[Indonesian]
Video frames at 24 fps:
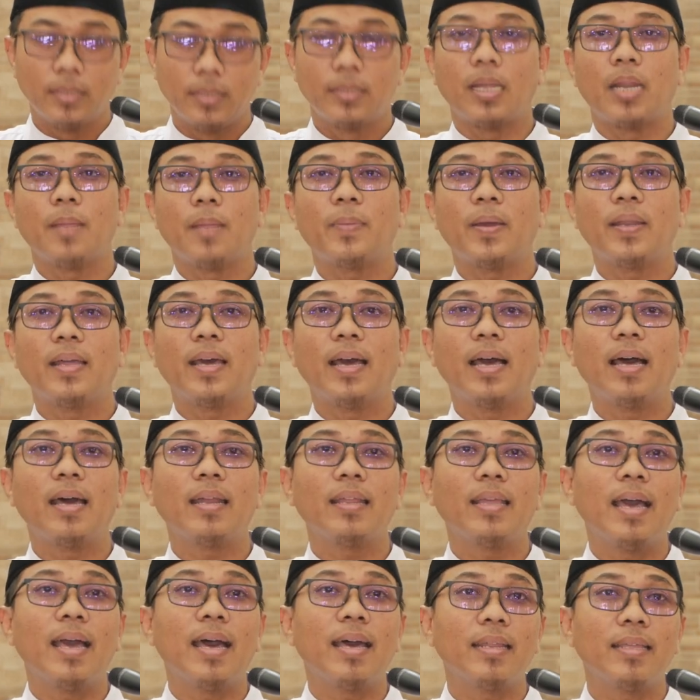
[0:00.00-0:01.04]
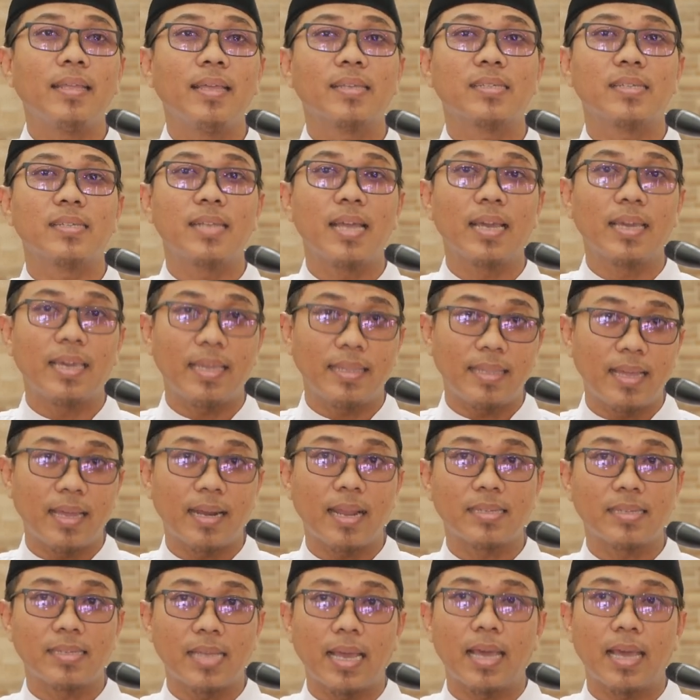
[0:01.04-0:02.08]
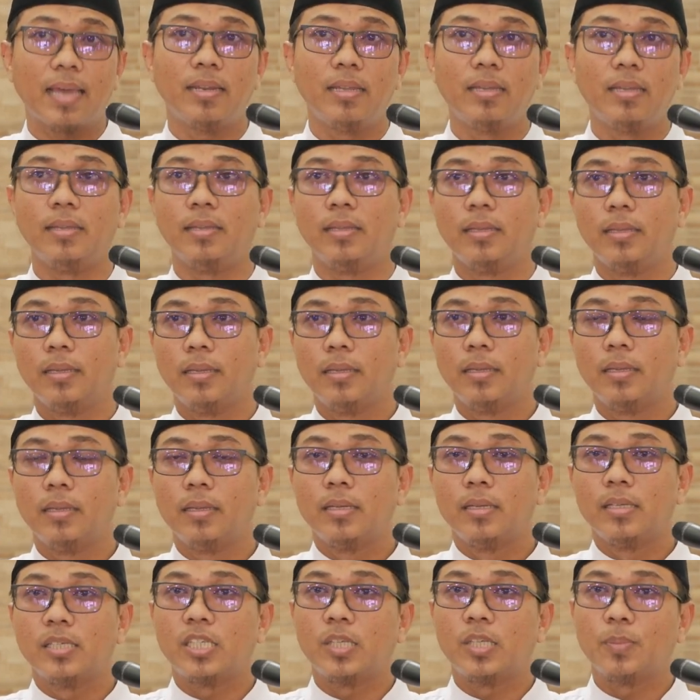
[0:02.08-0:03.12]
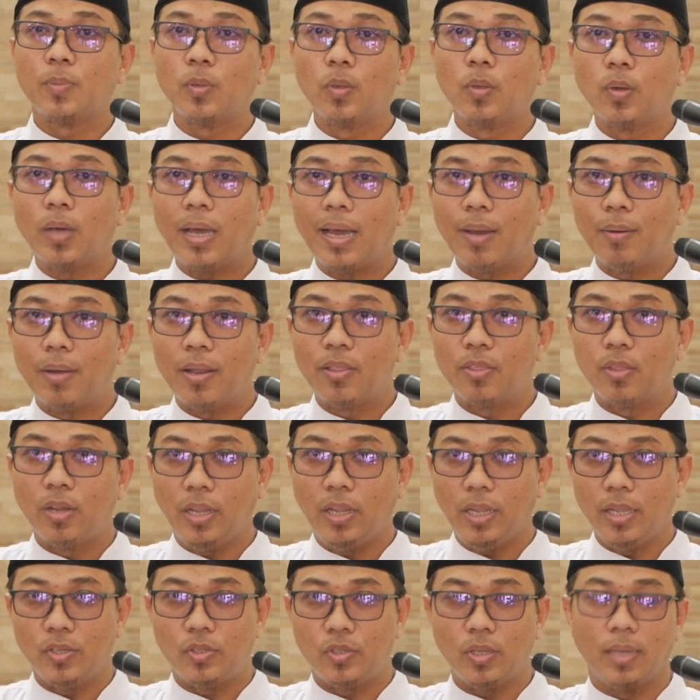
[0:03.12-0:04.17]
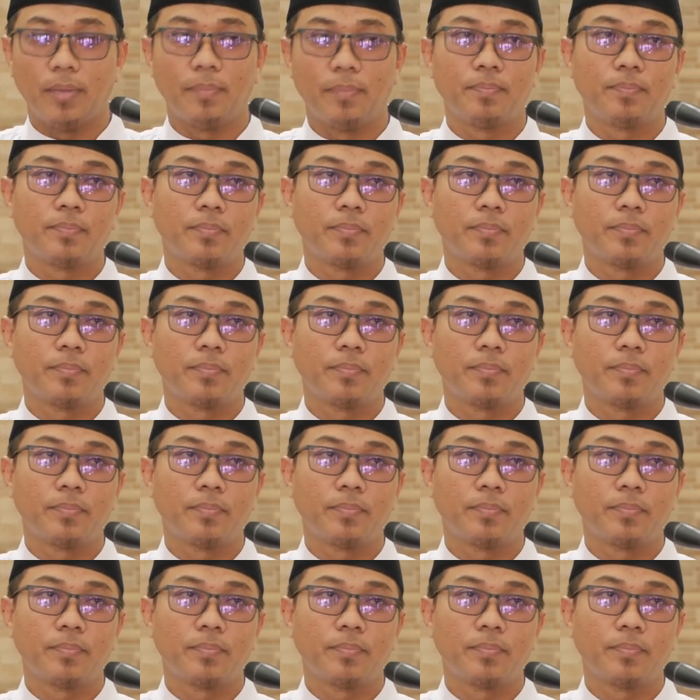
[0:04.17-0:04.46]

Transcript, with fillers: daripada hari-hari yang sedang kita rasakan ini 10 awal Dzulhijjah